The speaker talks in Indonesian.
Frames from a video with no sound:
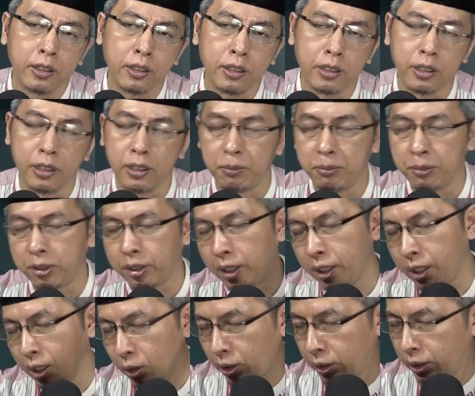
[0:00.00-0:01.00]
e,
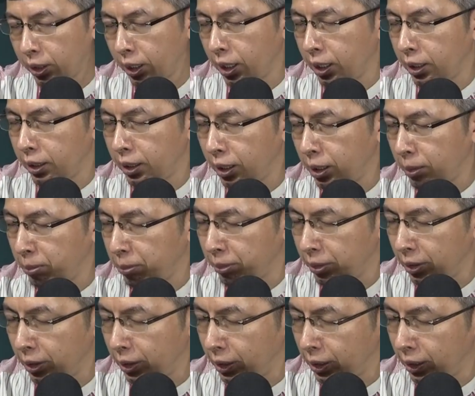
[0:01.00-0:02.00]
misalnya kalau kita lihat di dalam
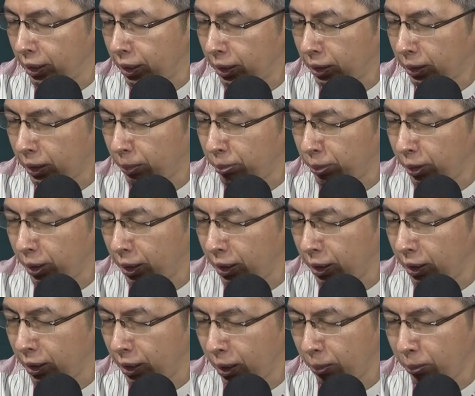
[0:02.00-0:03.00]
e,
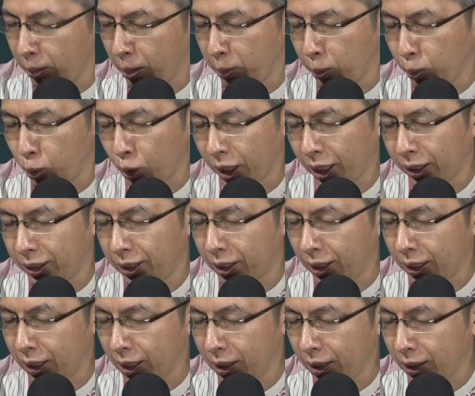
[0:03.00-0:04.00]
kitabnya Imam Ibnu Kasir
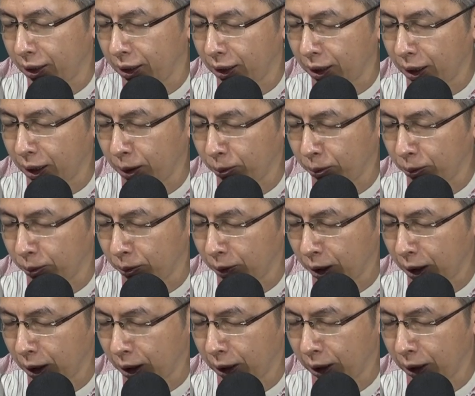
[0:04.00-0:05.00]
ya, di dalam
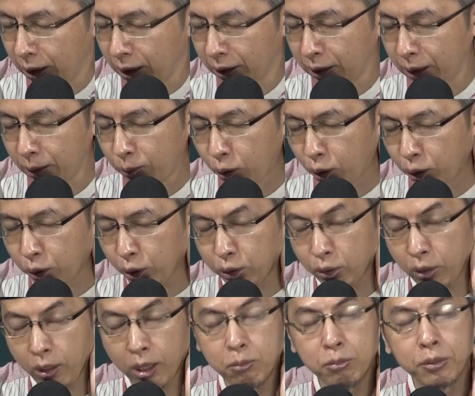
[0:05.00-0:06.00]
e, kitab
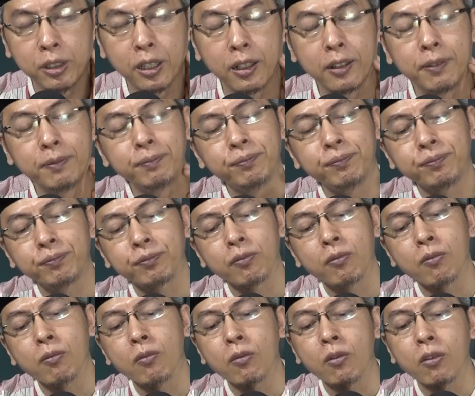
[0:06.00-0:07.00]
Qasasul Ambiya,
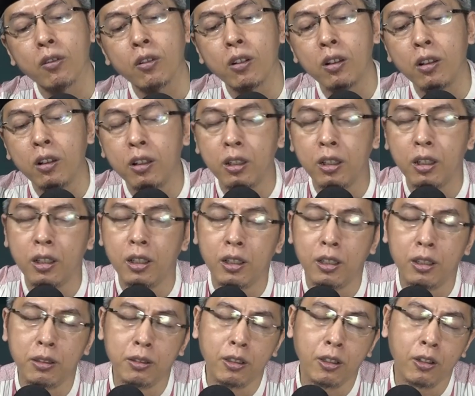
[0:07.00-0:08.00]
e,
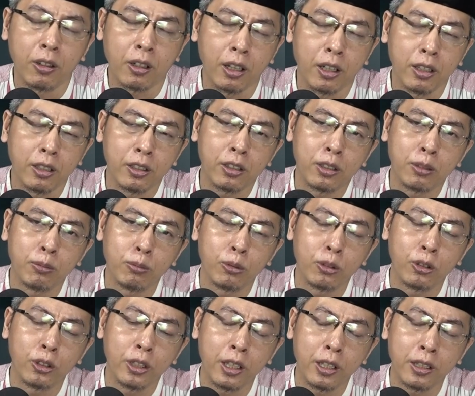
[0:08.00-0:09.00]
orang ini
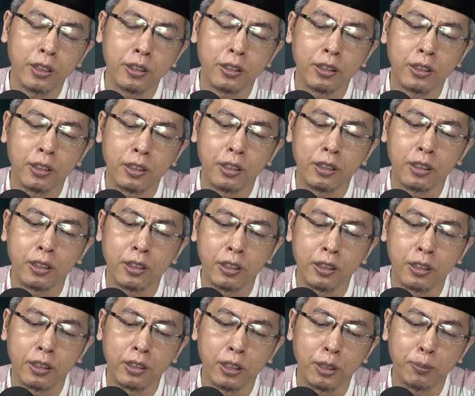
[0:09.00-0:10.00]
kemudian ya, e,
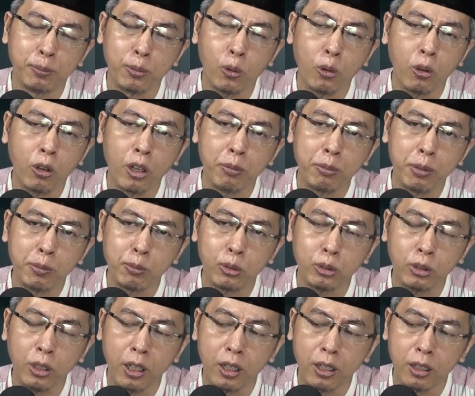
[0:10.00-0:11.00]
dipukul Nabi
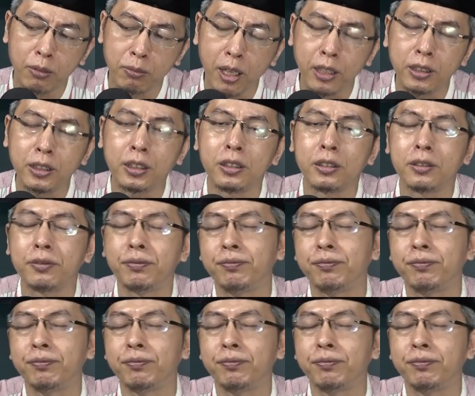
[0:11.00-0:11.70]
Musa, mati